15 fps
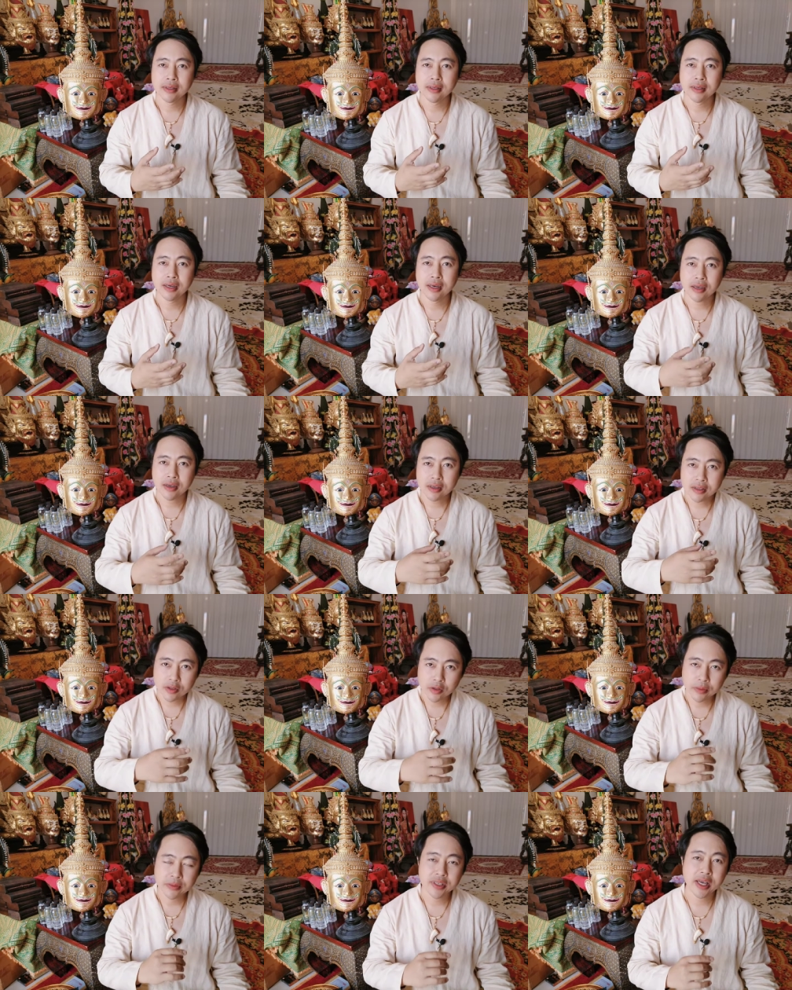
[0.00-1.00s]
แล้วก็ส
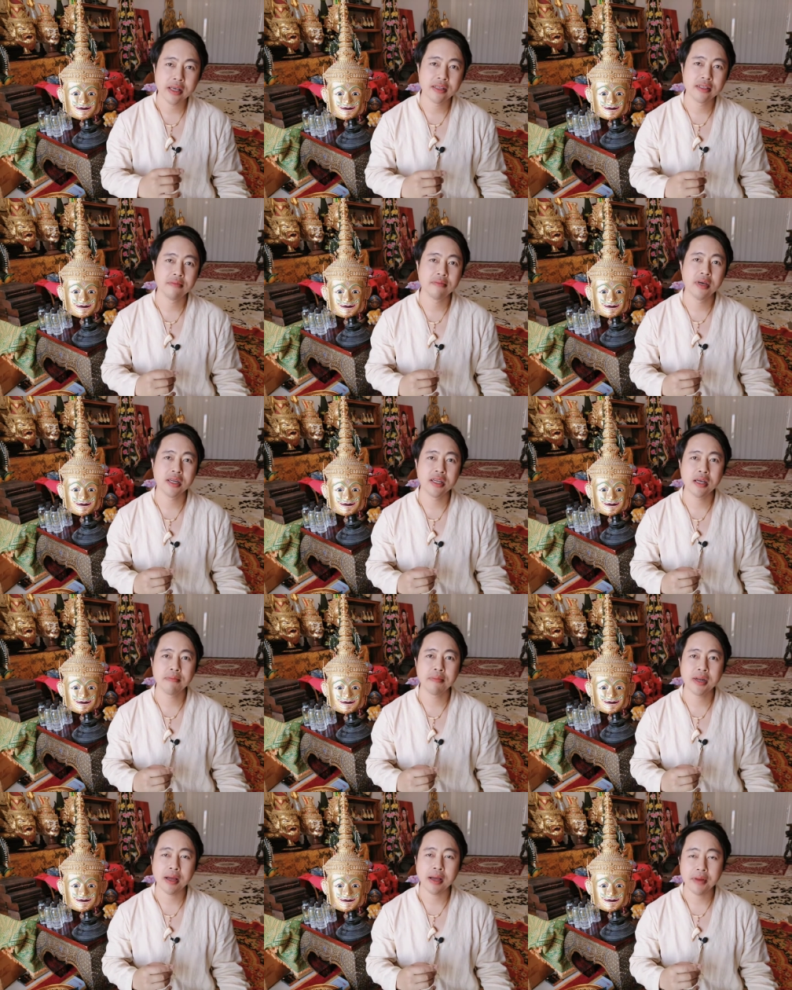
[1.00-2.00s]
วมใส่เสมือนเครื่องป
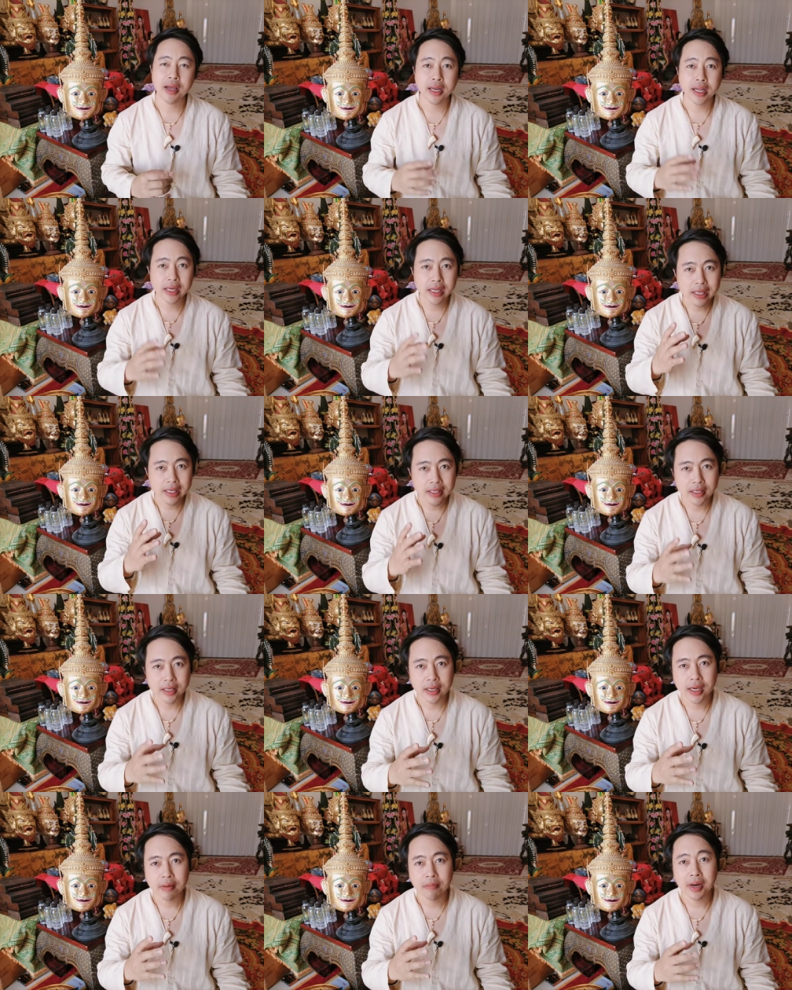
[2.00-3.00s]
ระดับได้นั่นก็คือ
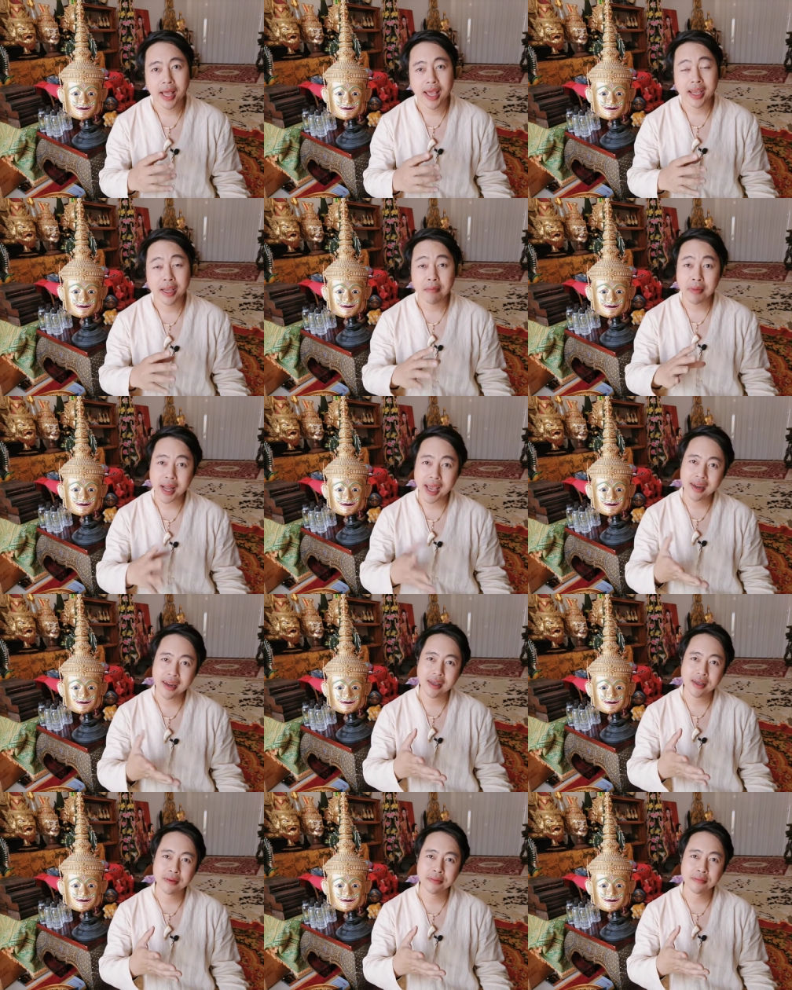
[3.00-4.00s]
กำไรกำไรเนี่
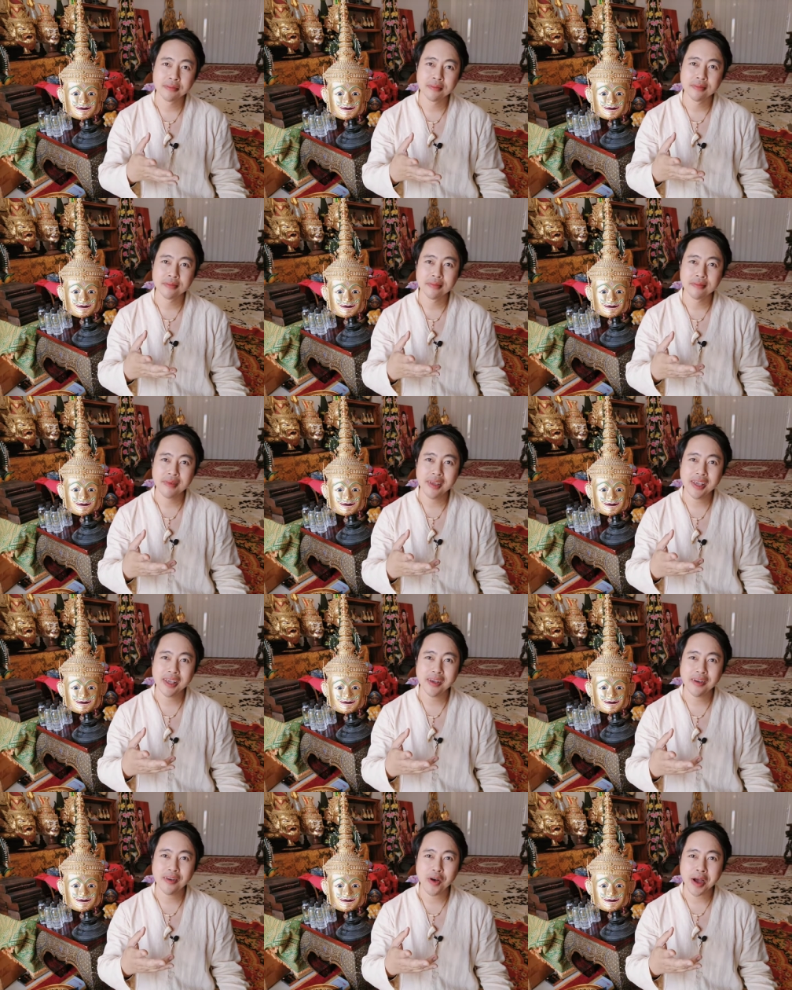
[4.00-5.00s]
ยนะมี
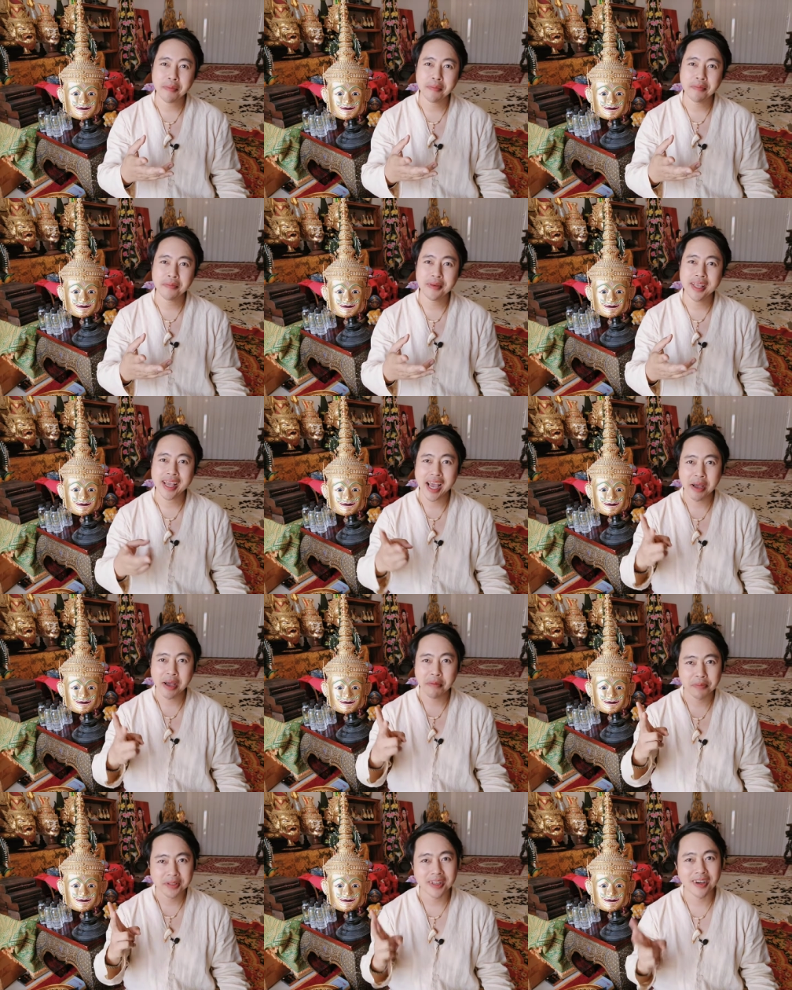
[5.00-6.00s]
ความดีงาม
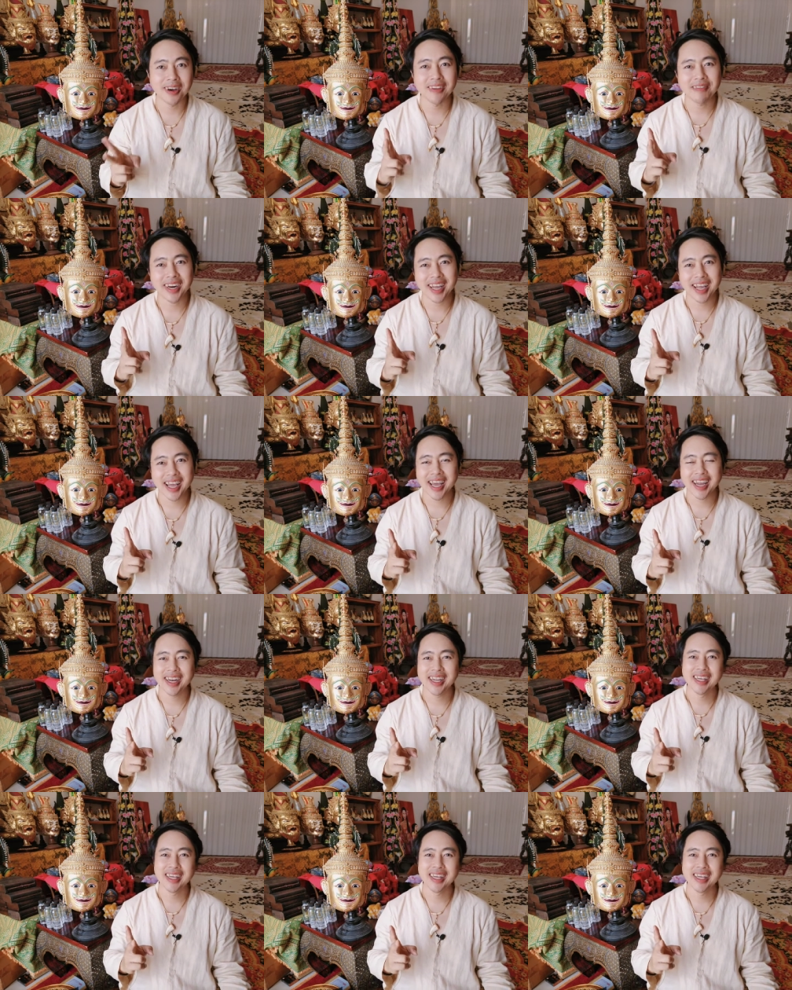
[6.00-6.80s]
2ประการ